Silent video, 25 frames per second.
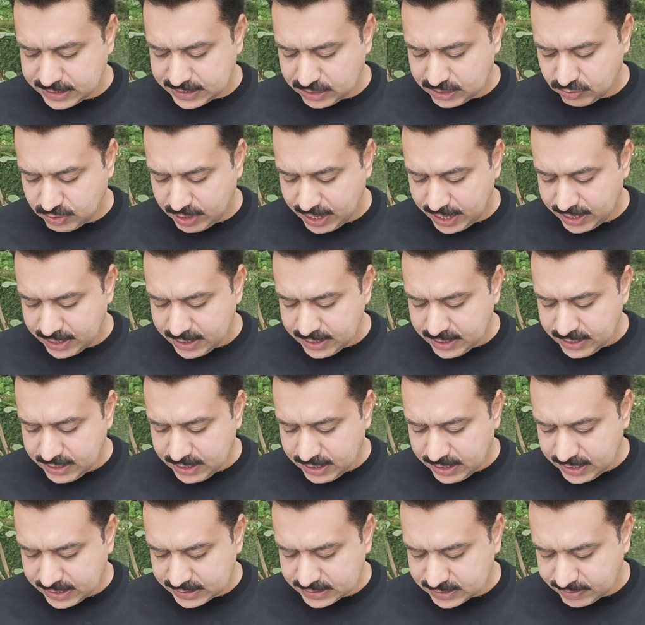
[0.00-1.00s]
ने जो
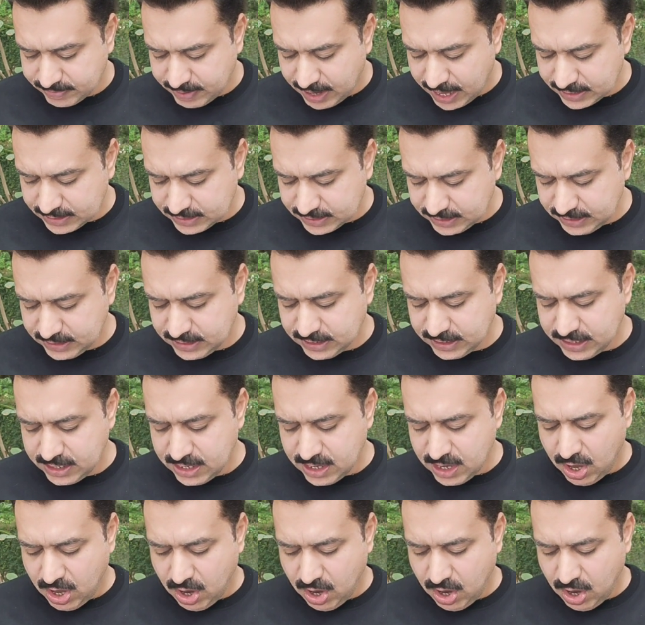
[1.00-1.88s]
है समाप्त की थी